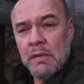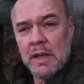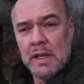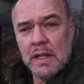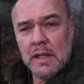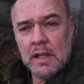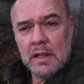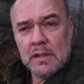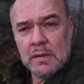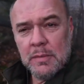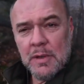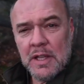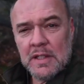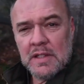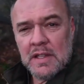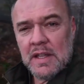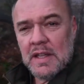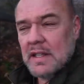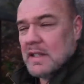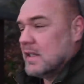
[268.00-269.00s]
wenn ich es mir
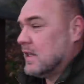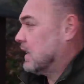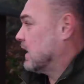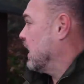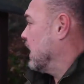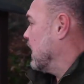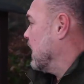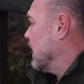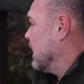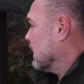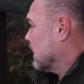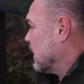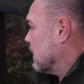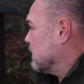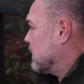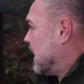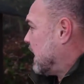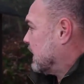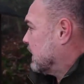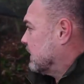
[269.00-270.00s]
jetzt richtig
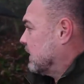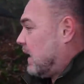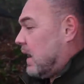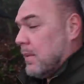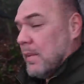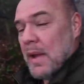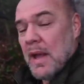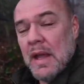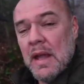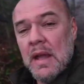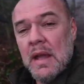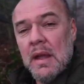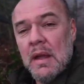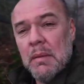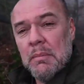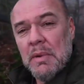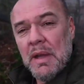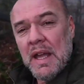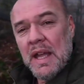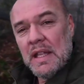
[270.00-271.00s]
gemerkt habe.
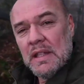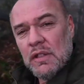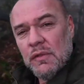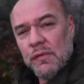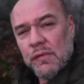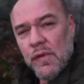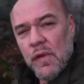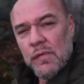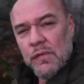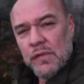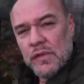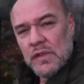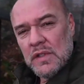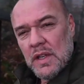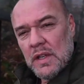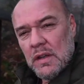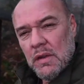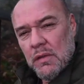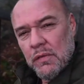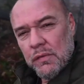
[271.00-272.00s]
Bereits
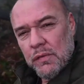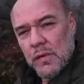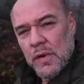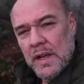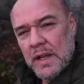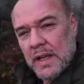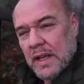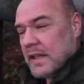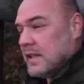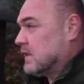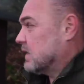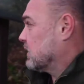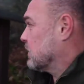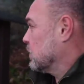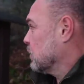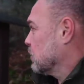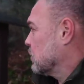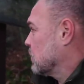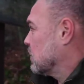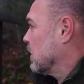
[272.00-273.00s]
15 vor
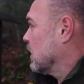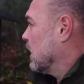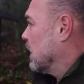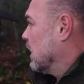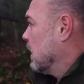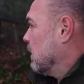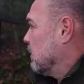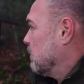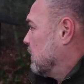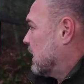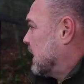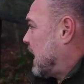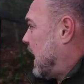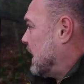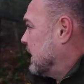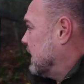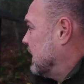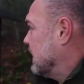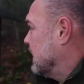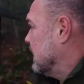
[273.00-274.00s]
Christus
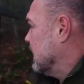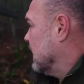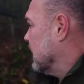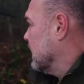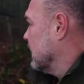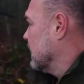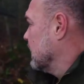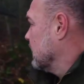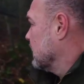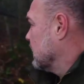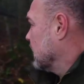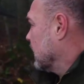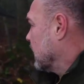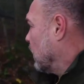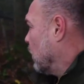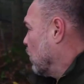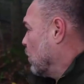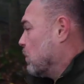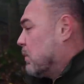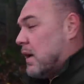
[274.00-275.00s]
begannen hier die
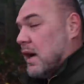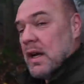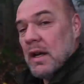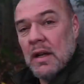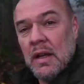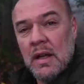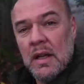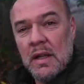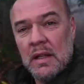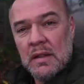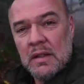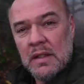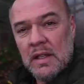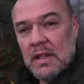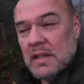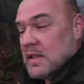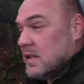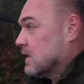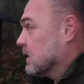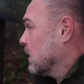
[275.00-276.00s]
Römer
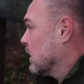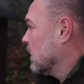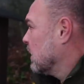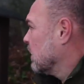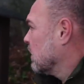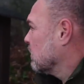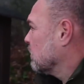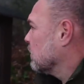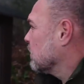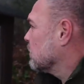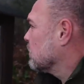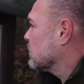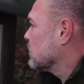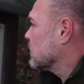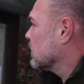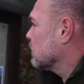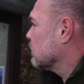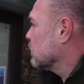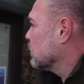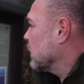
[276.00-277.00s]
diesen
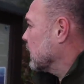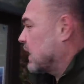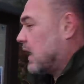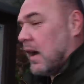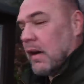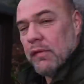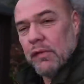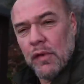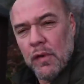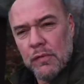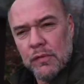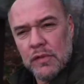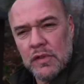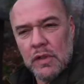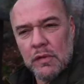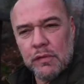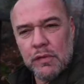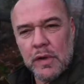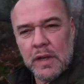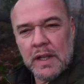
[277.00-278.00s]
15 vor, ja,
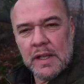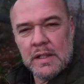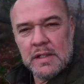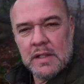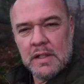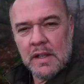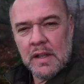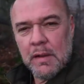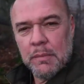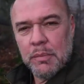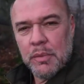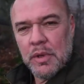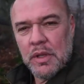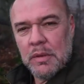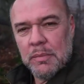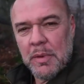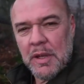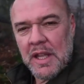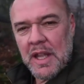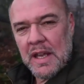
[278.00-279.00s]
15 vor Christi
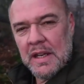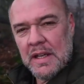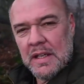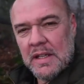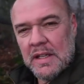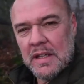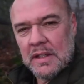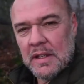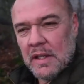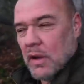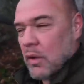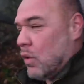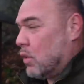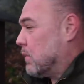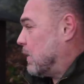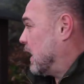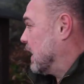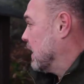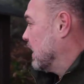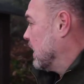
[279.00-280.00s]
Geburt begannen hier die
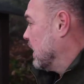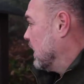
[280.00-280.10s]
Römer